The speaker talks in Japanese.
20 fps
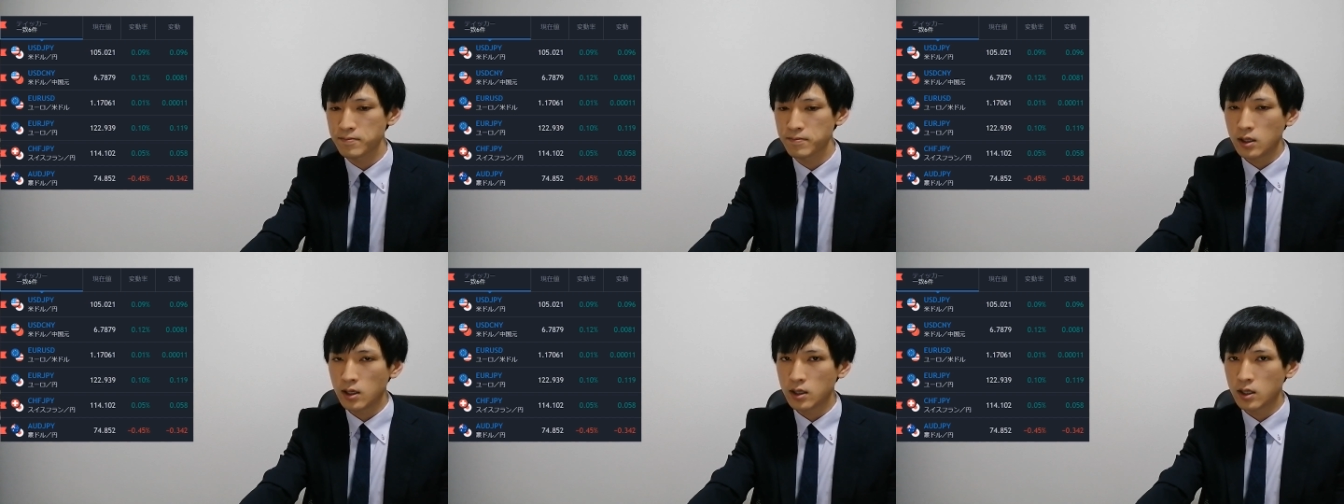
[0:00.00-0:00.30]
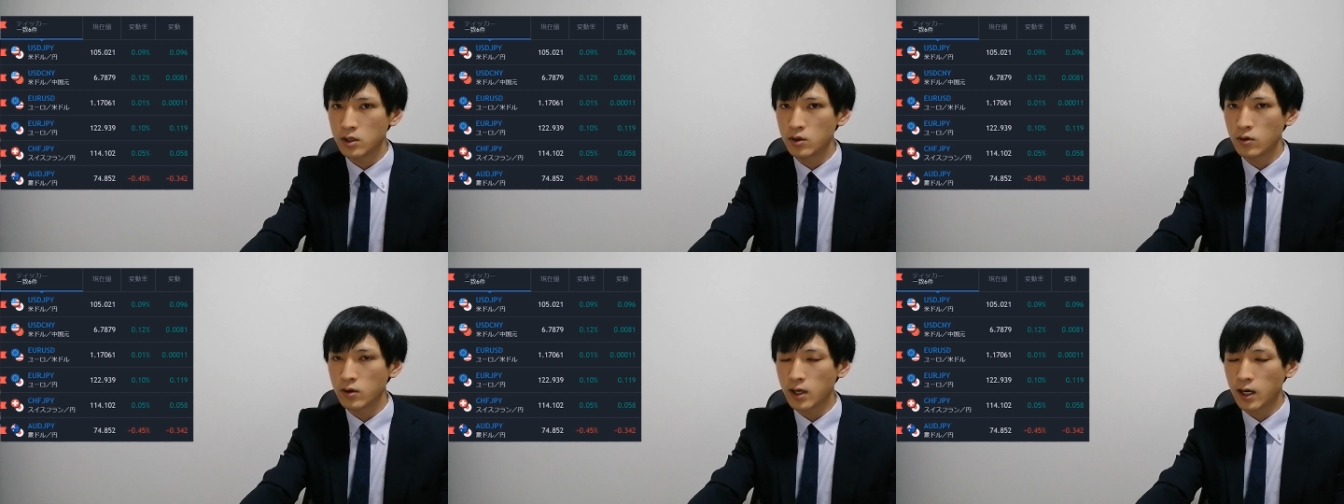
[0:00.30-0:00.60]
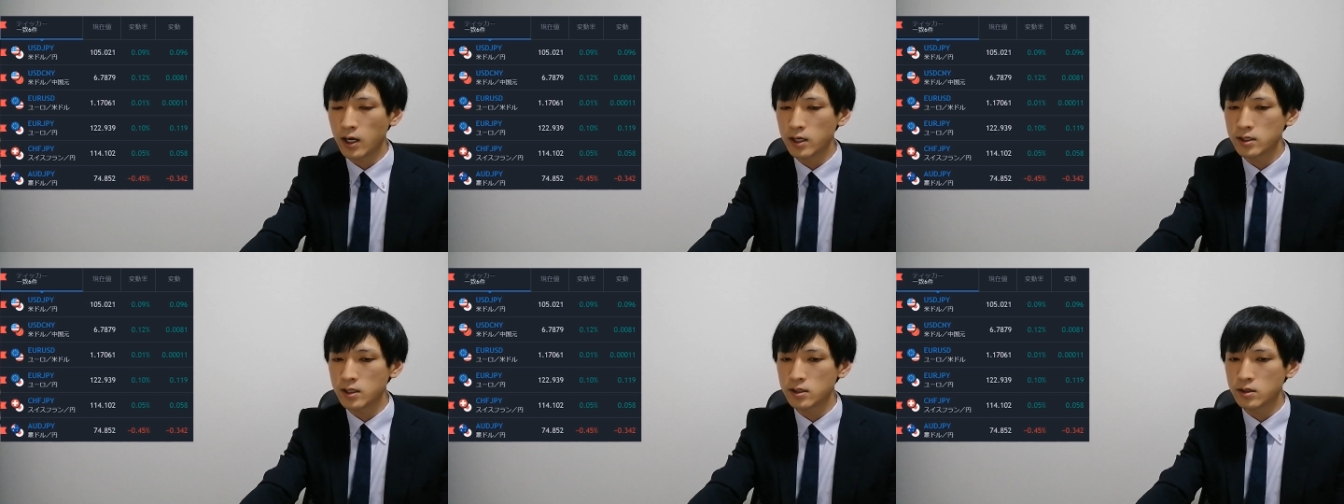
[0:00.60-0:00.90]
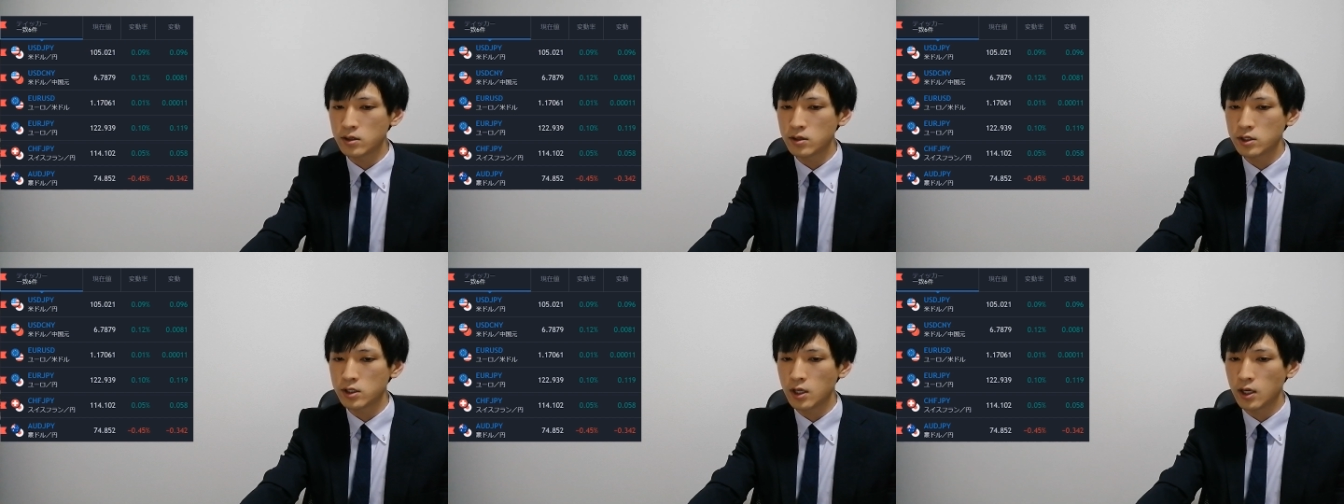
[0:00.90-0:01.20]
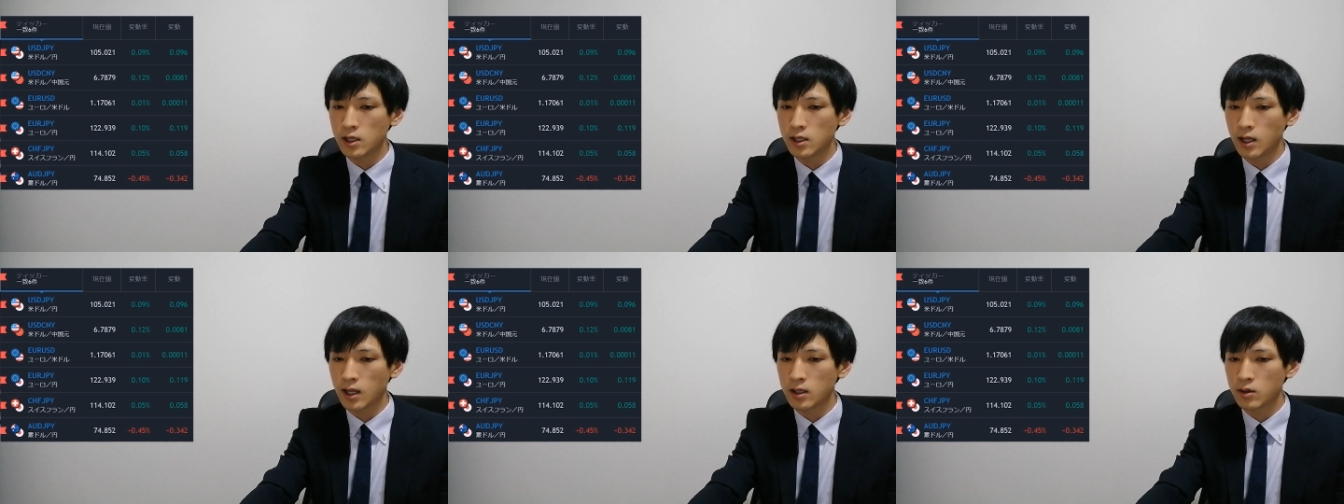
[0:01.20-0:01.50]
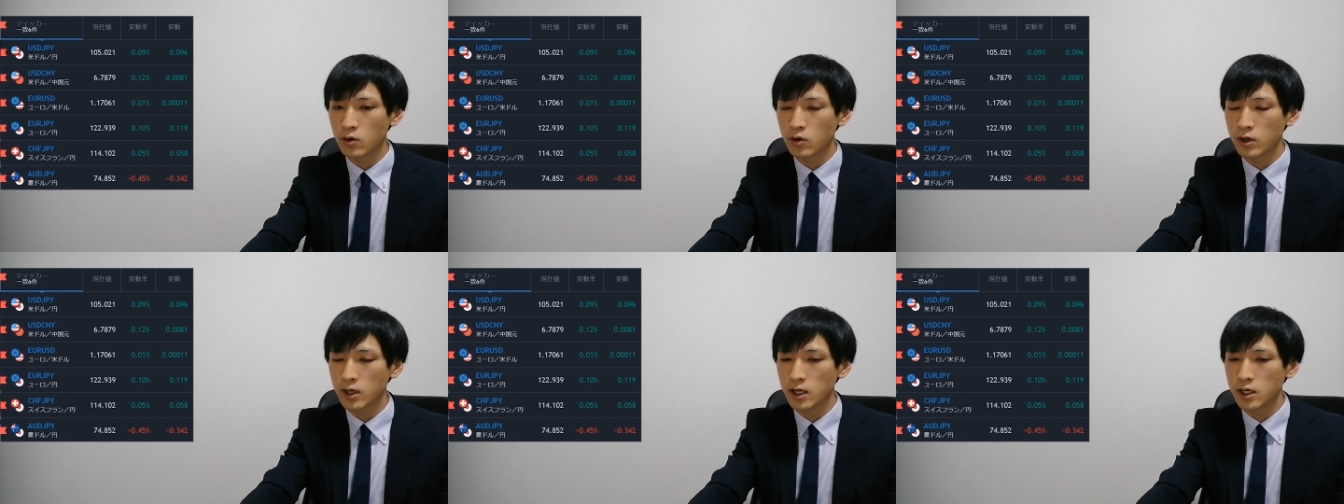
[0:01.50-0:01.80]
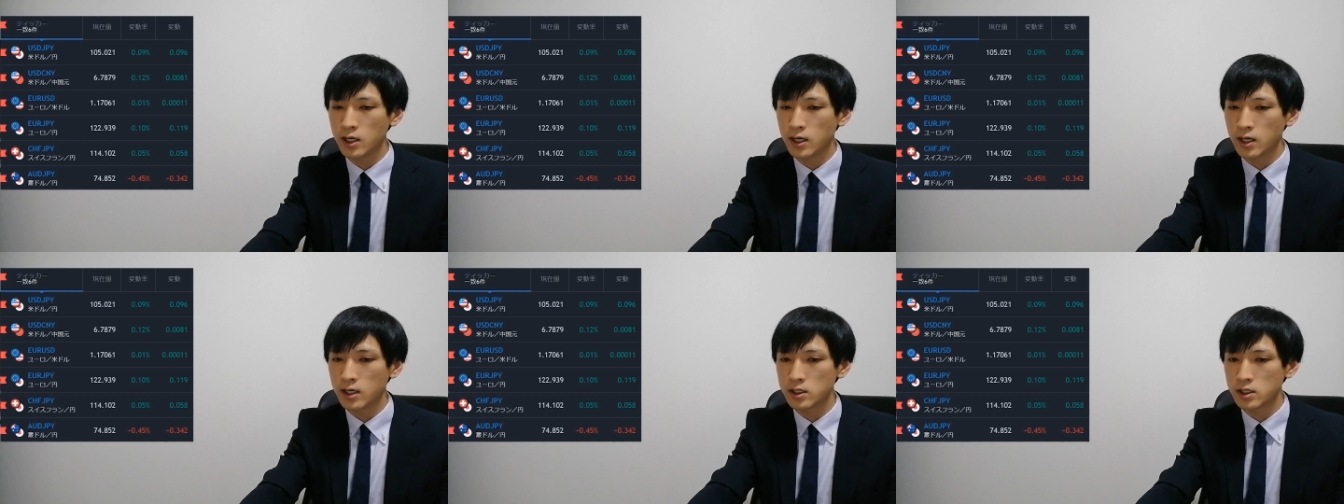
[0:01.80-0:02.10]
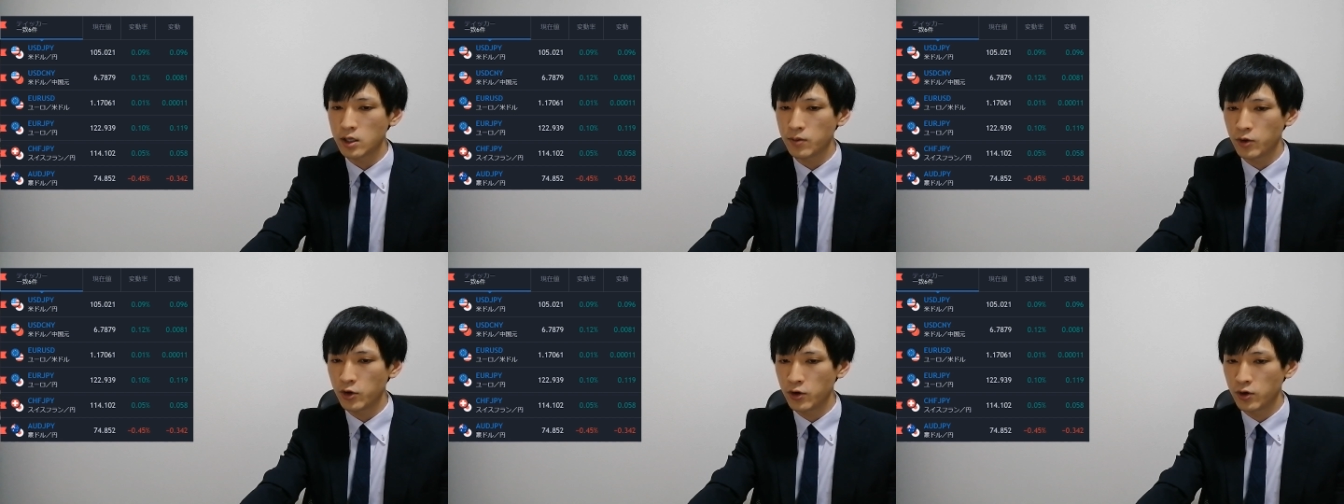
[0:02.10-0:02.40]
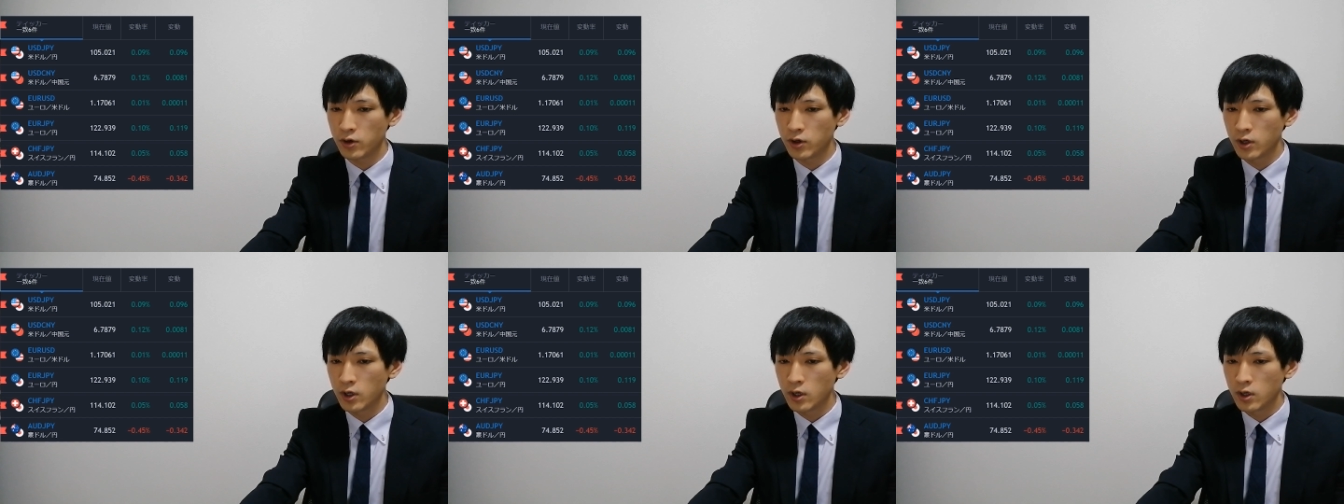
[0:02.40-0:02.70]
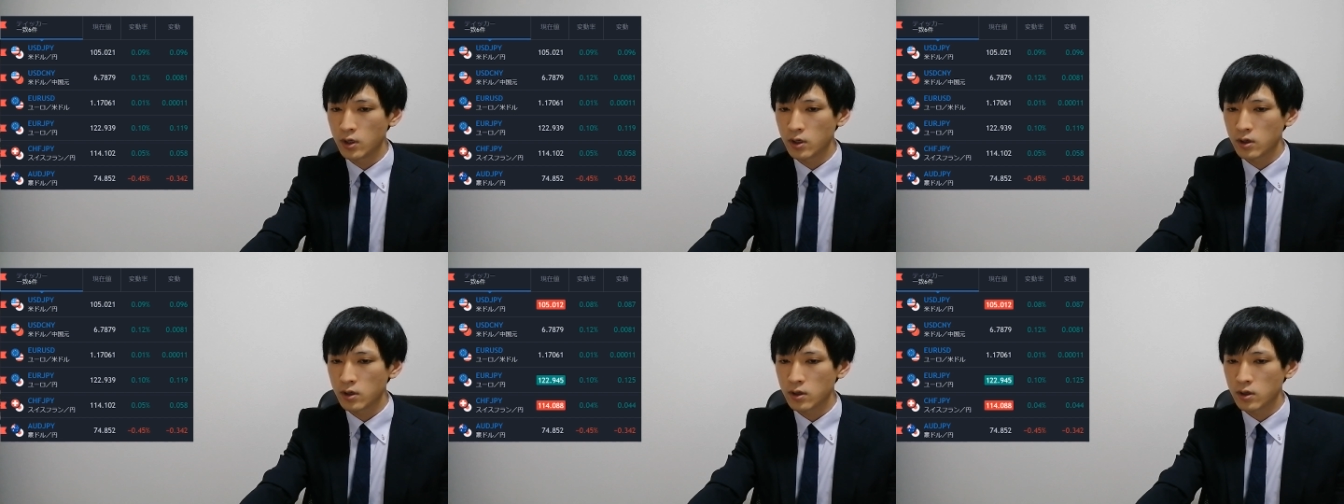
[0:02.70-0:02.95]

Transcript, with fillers: で昨日解説していたドル円に関しても